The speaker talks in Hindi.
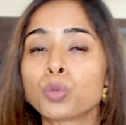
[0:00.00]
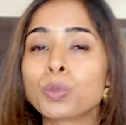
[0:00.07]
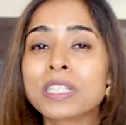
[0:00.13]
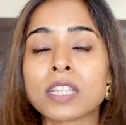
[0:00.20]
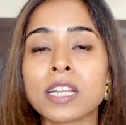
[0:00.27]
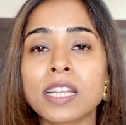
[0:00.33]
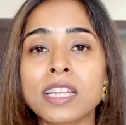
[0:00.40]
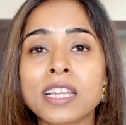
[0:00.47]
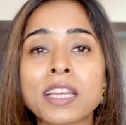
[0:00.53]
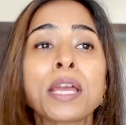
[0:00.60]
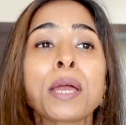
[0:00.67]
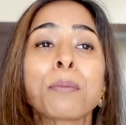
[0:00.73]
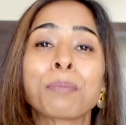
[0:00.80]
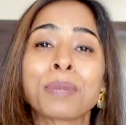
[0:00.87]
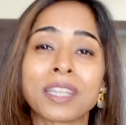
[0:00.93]
स्वीट्स ले लिए
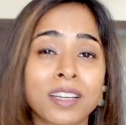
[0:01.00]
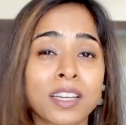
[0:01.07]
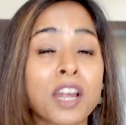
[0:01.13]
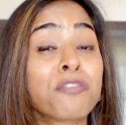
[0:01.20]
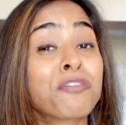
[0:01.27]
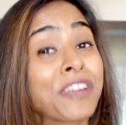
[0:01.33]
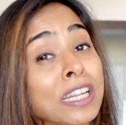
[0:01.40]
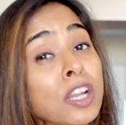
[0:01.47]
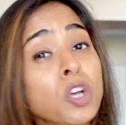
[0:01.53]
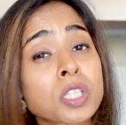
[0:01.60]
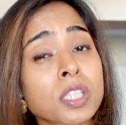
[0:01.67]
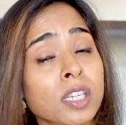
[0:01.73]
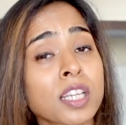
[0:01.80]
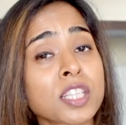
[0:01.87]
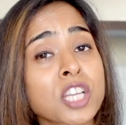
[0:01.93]
बट अगर आप वेट लॉस
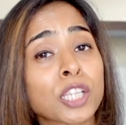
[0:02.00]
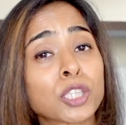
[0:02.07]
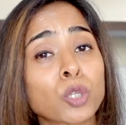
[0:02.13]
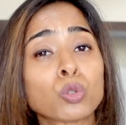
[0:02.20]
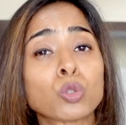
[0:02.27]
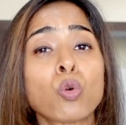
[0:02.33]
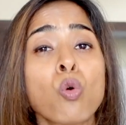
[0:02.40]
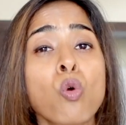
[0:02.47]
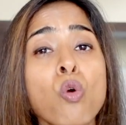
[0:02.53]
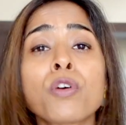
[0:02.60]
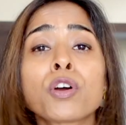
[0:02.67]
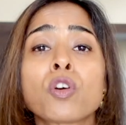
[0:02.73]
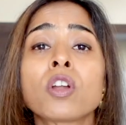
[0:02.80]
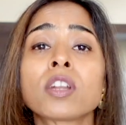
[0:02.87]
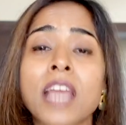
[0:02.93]
करना चाहते हो तो
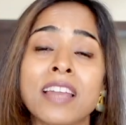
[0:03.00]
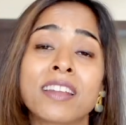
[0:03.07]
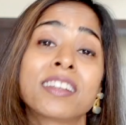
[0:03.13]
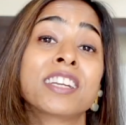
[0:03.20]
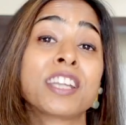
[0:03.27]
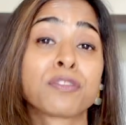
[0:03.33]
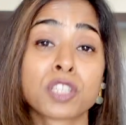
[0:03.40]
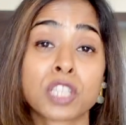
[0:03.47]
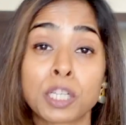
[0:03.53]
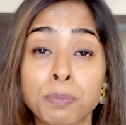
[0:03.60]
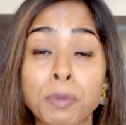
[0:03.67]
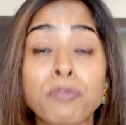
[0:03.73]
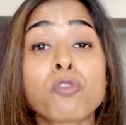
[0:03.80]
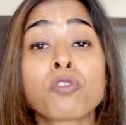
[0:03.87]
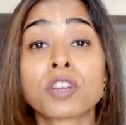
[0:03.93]
ओवरऑल कैलोरी डेफिसिट
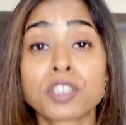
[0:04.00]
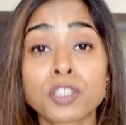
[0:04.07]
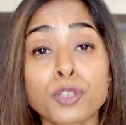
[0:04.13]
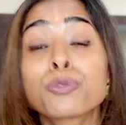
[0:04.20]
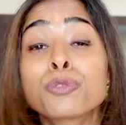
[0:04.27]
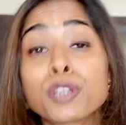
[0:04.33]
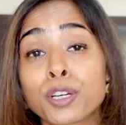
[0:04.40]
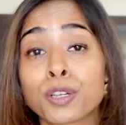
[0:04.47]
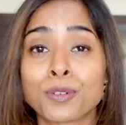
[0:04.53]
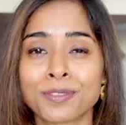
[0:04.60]
पे फोकस जरूर करो